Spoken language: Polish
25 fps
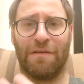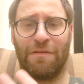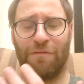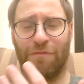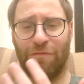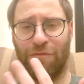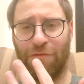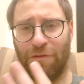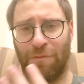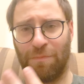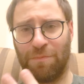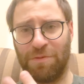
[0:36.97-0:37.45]

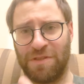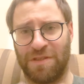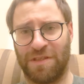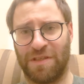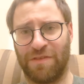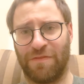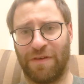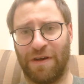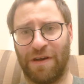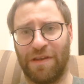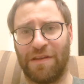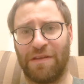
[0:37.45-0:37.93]
w
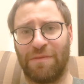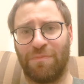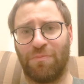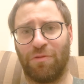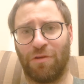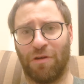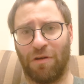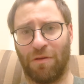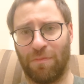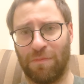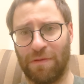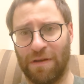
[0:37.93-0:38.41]
opisywany
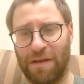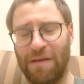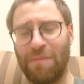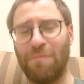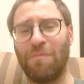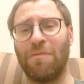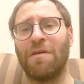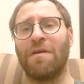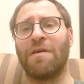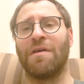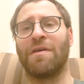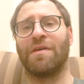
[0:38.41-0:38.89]

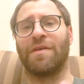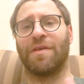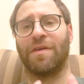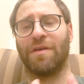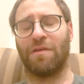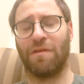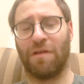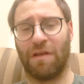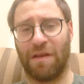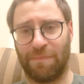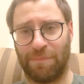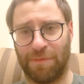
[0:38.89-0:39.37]
problem
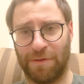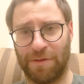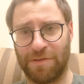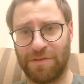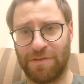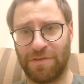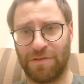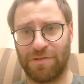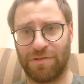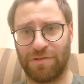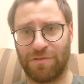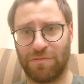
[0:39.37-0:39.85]
i go lepiej
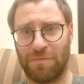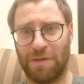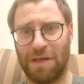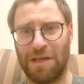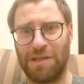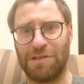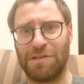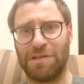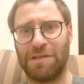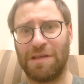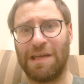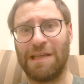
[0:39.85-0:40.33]

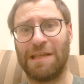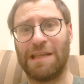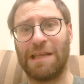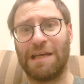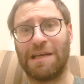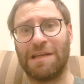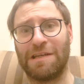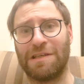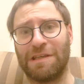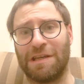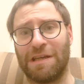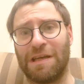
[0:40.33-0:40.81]
zrozumieć, a
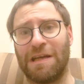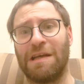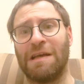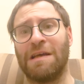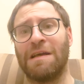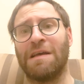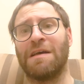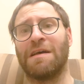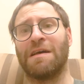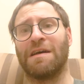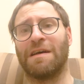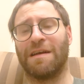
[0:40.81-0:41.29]
także
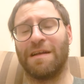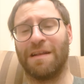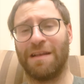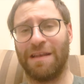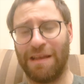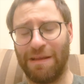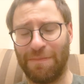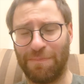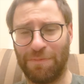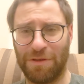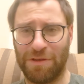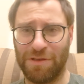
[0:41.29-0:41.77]

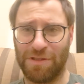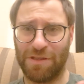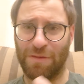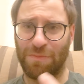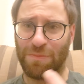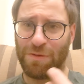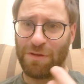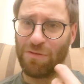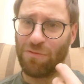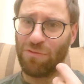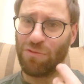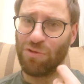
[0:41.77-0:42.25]
lepiej
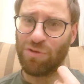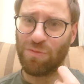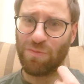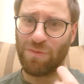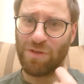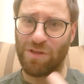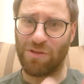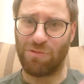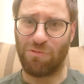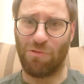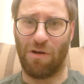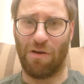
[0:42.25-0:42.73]
sobie
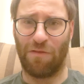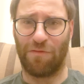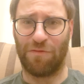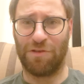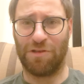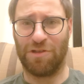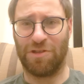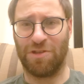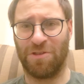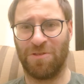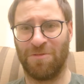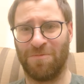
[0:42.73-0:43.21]

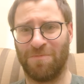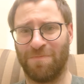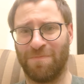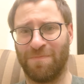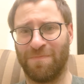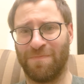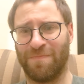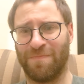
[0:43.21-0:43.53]
uzmysłowić